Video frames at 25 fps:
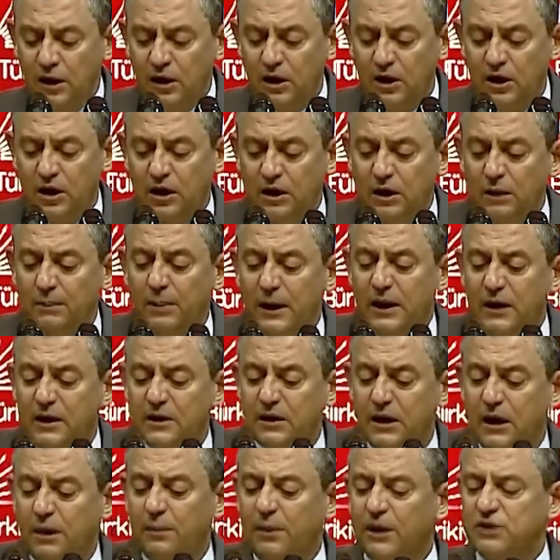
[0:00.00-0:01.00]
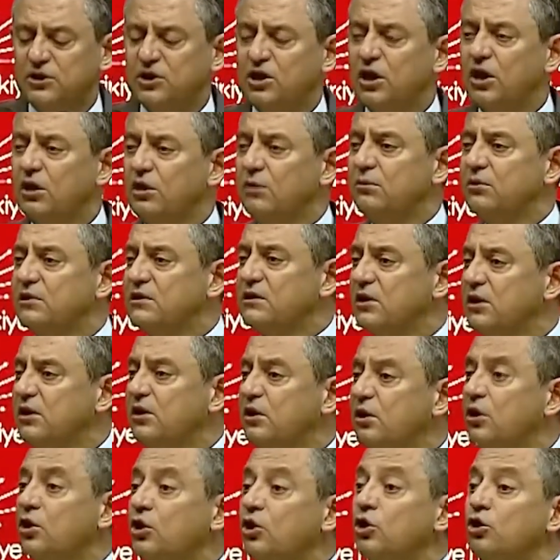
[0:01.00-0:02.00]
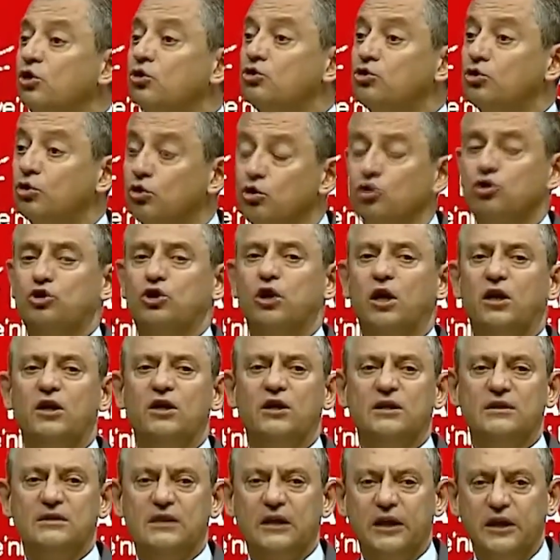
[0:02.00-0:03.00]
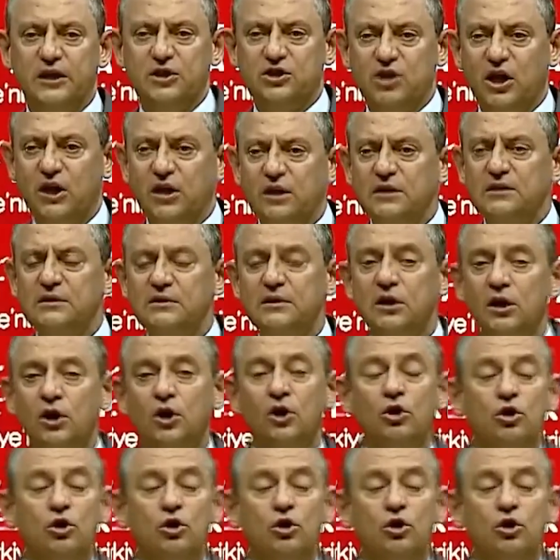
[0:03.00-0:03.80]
iki belediye başkanımızın sunuşlarını izleyeceğiz.